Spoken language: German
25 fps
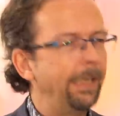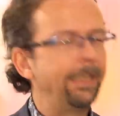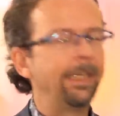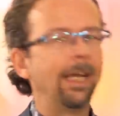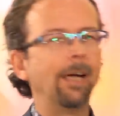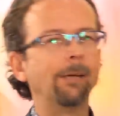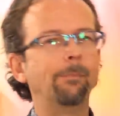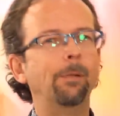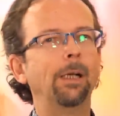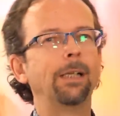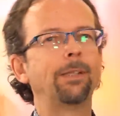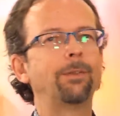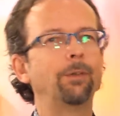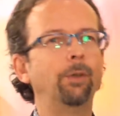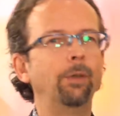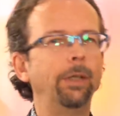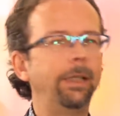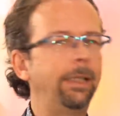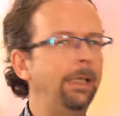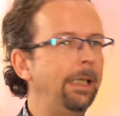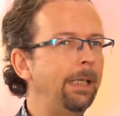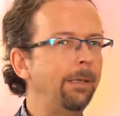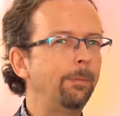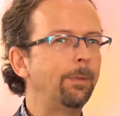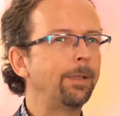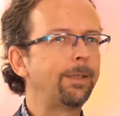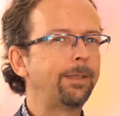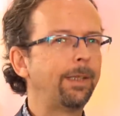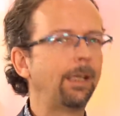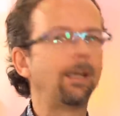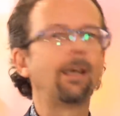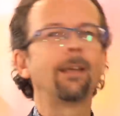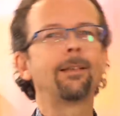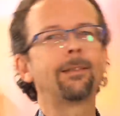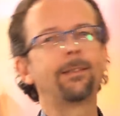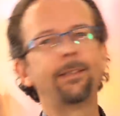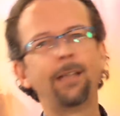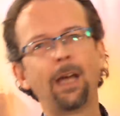ich sag mal so, ich liebe es, den
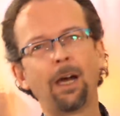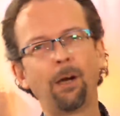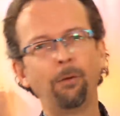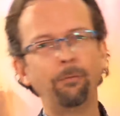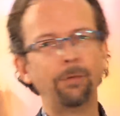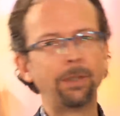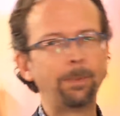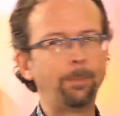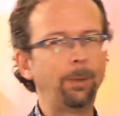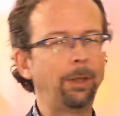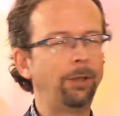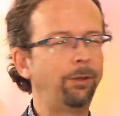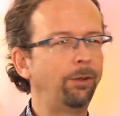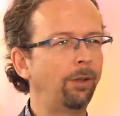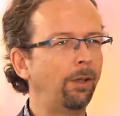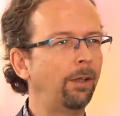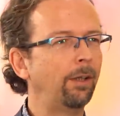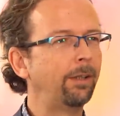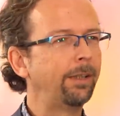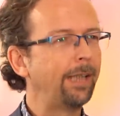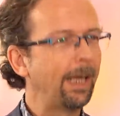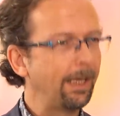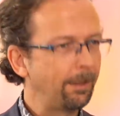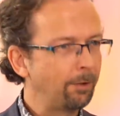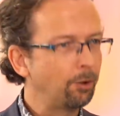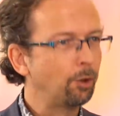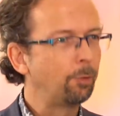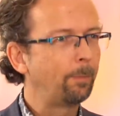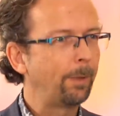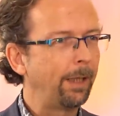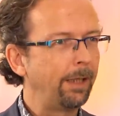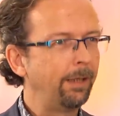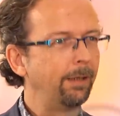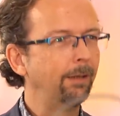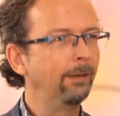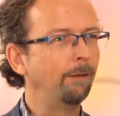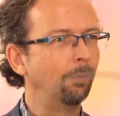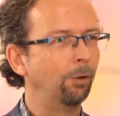ganzen Tag über Spiritualität zu
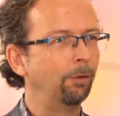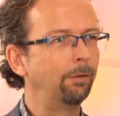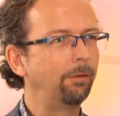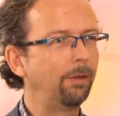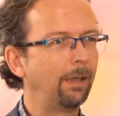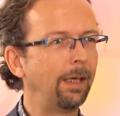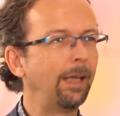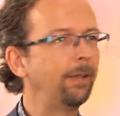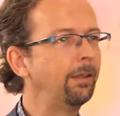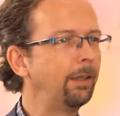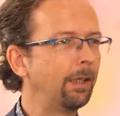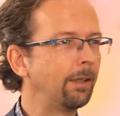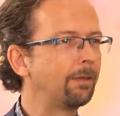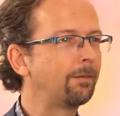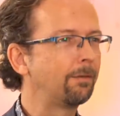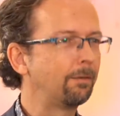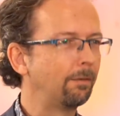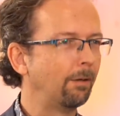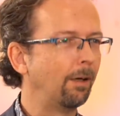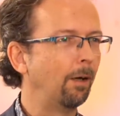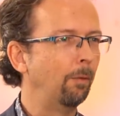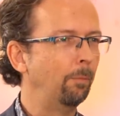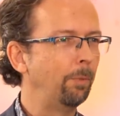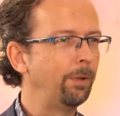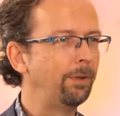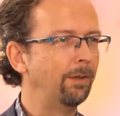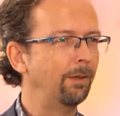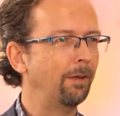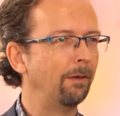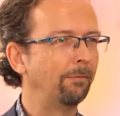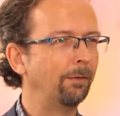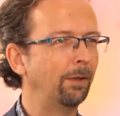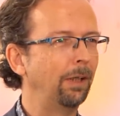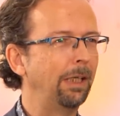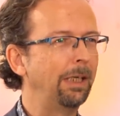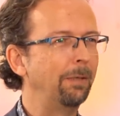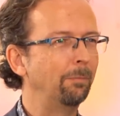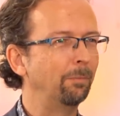sprechen und kann jetzt ein bisschen
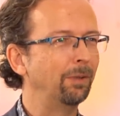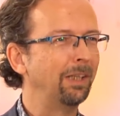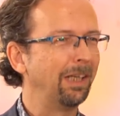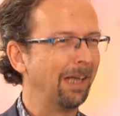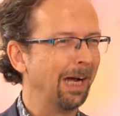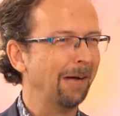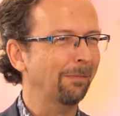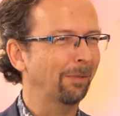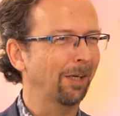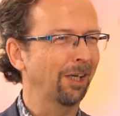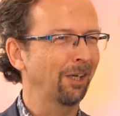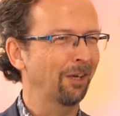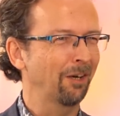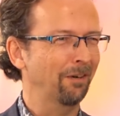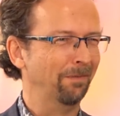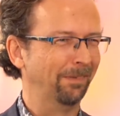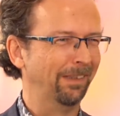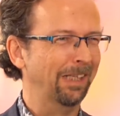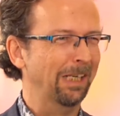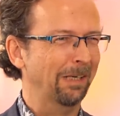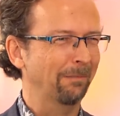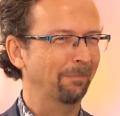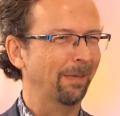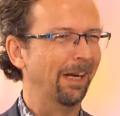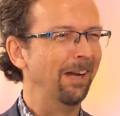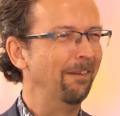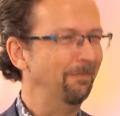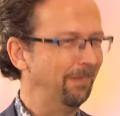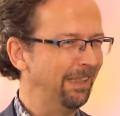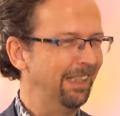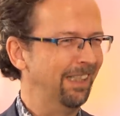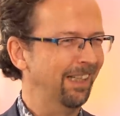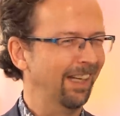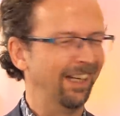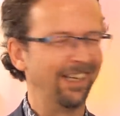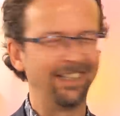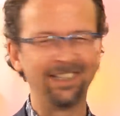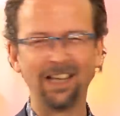davon leben. Die Kamera läuft nebenbei, wie
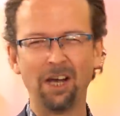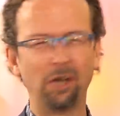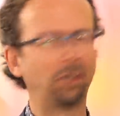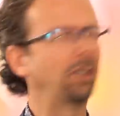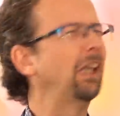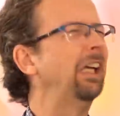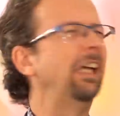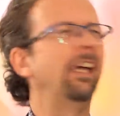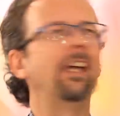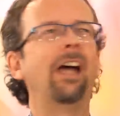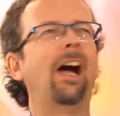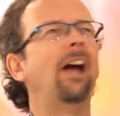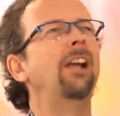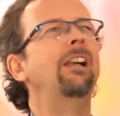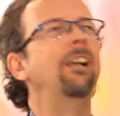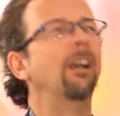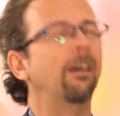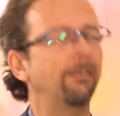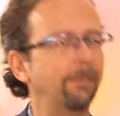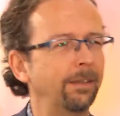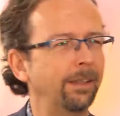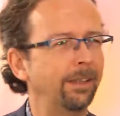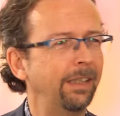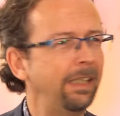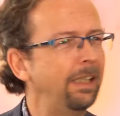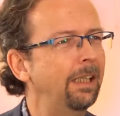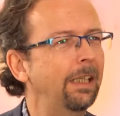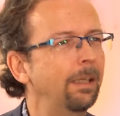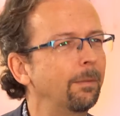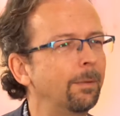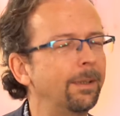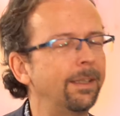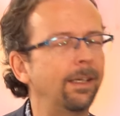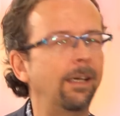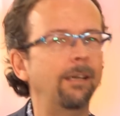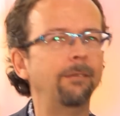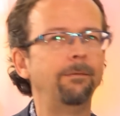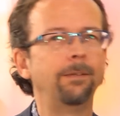hier jetzt auch. I love it. Ich liebe
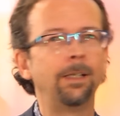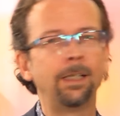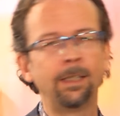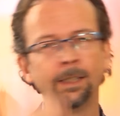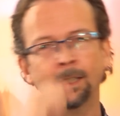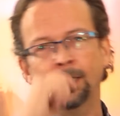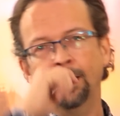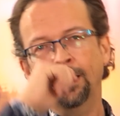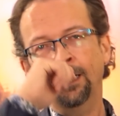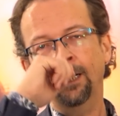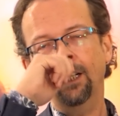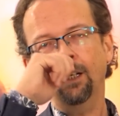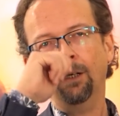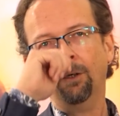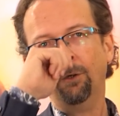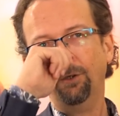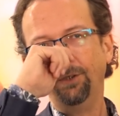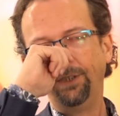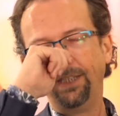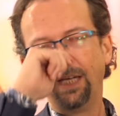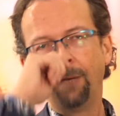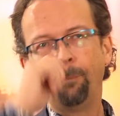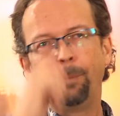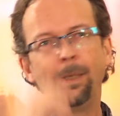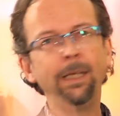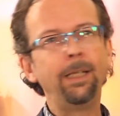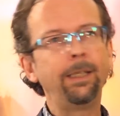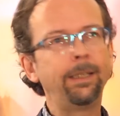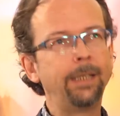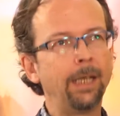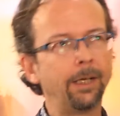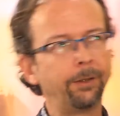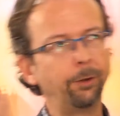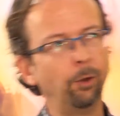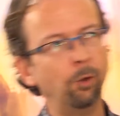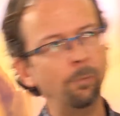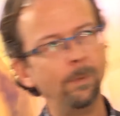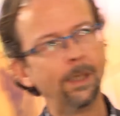es einfach. Und da bin ich
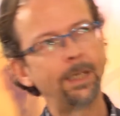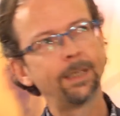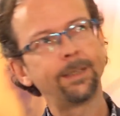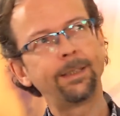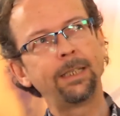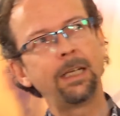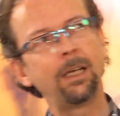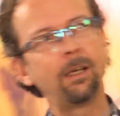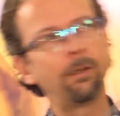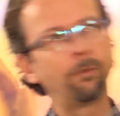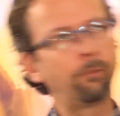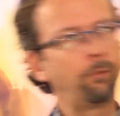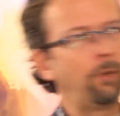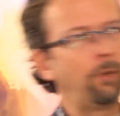der Thomas, der